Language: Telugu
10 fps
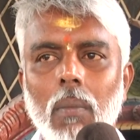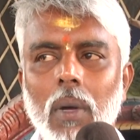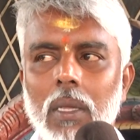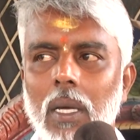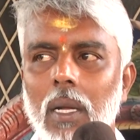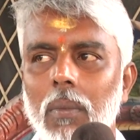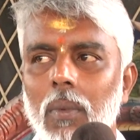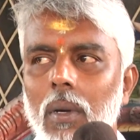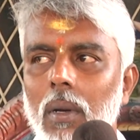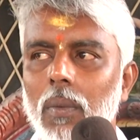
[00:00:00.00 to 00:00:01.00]
మధ్యాహ్నం
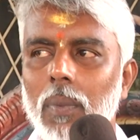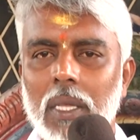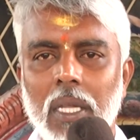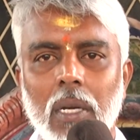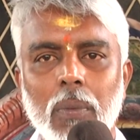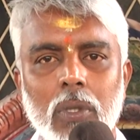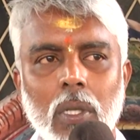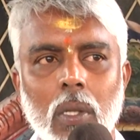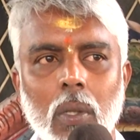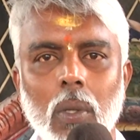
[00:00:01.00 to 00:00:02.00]
ప్రత్యేక
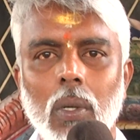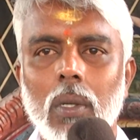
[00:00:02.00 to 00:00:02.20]
పూజలతో